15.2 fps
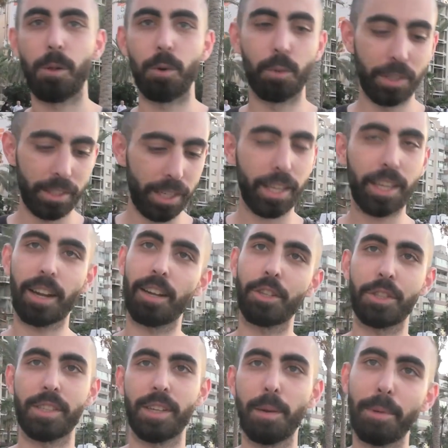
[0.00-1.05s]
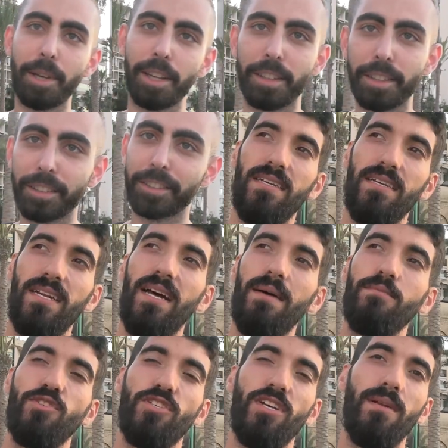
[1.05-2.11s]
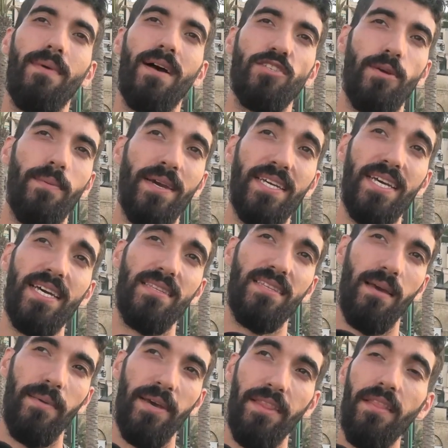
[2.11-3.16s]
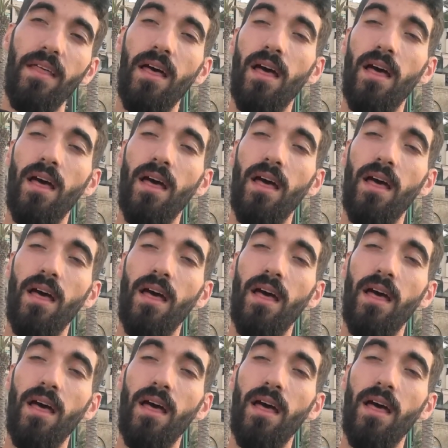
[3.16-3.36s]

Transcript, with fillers: ونسكر الجزء الباقي نحن بنشتغل مع جمعيات كمان